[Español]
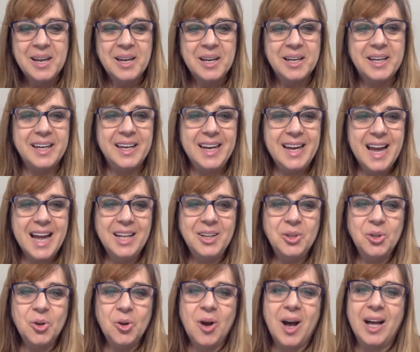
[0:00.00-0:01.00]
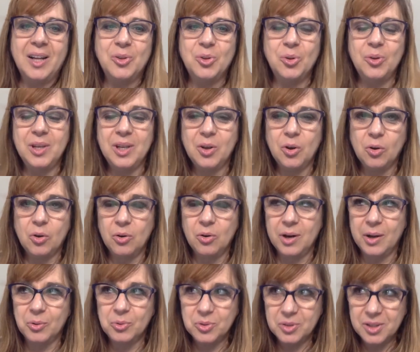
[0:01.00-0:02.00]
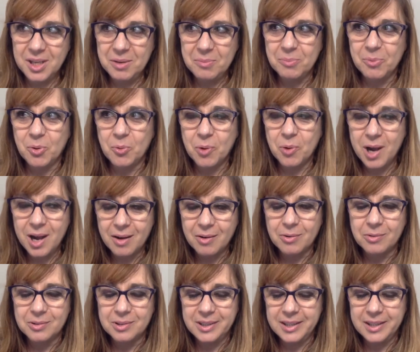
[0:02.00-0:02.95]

criando a tu hijo con autismo, wow.